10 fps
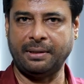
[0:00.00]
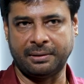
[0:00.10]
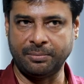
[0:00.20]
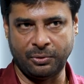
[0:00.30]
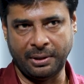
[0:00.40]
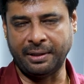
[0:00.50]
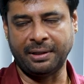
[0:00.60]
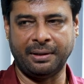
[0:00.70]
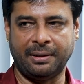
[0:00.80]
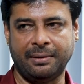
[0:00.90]
அதுக்கு முன்னாடி
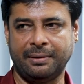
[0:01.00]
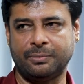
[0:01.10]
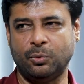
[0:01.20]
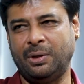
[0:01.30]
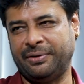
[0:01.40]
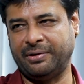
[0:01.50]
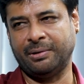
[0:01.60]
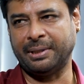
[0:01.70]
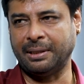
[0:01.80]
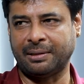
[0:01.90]
ஊரில் சின்ன
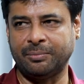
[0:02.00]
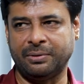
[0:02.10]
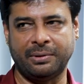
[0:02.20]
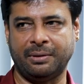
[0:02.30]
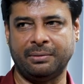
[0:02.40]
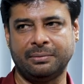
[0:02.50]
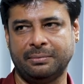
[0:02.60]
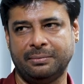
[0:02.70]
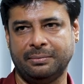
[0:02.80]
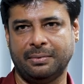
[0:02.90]
பையனாக இருக்கும்போது தெரியும்
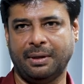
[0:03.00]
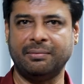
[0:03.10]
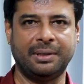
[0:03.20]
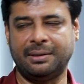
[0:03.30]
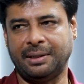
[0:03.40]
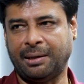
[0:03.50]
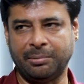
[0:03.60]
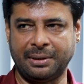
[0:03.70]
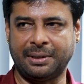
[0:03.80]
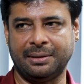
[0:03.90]
அவருக்கு
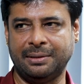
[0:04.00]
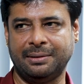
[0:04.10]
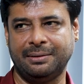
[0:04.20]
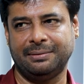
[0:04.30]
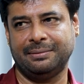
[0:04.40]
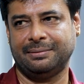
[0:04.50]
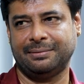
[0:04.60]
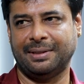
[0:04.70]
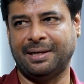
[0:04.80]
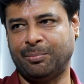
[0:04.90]
ஞாபகம் இருக்காது
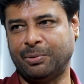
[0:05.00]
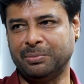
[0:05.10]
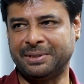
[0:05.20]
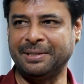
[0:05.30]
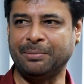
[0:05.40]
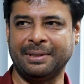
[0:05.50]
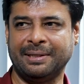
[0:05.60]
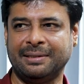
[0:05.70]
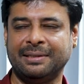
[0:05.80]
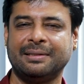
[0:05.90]
நான் அப்போ ரொம்ப சின்ன
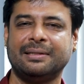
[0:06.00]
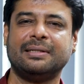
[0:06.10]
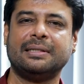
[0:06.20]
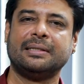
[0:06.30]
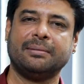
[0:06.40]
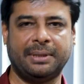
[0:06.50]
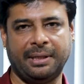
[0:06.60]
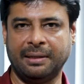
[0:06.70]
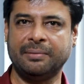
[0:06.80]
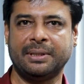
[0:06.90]
பையன் அது பட்
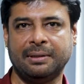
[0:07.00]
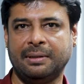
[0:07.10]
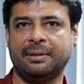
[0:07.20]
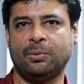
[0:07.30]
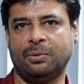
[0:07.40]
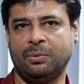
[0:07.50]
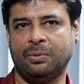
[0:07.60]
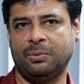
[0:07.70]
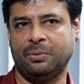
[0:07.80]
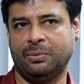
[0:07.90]
இங்கே வந்து ஒரு
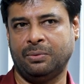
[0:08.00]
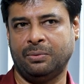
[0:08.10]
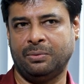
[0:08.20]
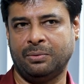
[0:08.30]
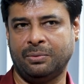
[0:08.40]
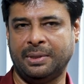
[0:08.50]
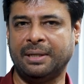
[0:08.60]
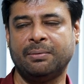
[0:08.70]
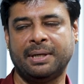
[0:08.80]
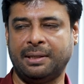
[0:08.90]
ஒரு ஒரு ஒரு
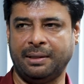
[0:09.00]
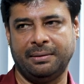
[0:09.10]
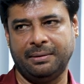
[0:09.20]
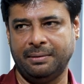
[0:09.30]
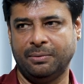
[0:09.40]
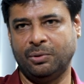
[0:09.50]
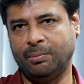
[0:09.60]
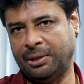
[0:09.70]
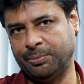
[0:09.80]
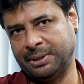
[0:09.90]
ரெண்டு வாட்டி ஒன்று
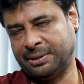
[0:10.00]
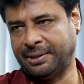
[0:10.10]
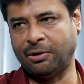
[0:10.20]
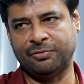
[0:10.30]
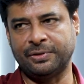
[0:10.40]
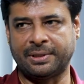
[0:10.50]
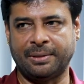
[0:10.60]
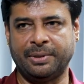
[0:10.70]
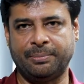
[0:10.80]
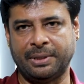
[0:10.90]
பாலுமேந்திர சார்
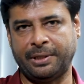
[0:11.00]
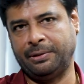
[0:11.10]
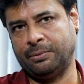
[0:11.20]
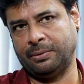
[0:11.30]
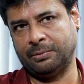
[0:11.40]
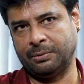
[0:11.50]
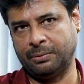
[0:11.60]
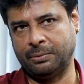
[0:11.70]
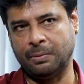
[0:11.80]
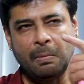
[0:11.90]
ஆஃபீஸில் மீட் பண்ணேன் இன்னொன்று வந்து
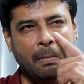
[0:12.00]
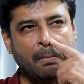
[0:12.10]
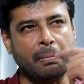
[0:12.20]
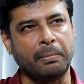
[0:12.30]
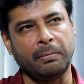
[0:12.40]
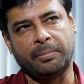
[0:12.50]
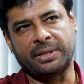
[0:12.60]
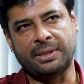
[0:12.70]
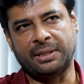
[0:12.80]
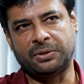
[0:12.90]
ஒரு
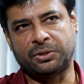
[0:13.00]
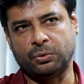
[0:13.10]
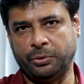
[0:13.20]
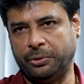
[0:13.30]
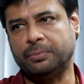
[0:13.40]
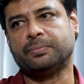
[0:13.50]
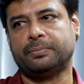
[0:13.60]
பிரசாத் ஸ்டூடியோ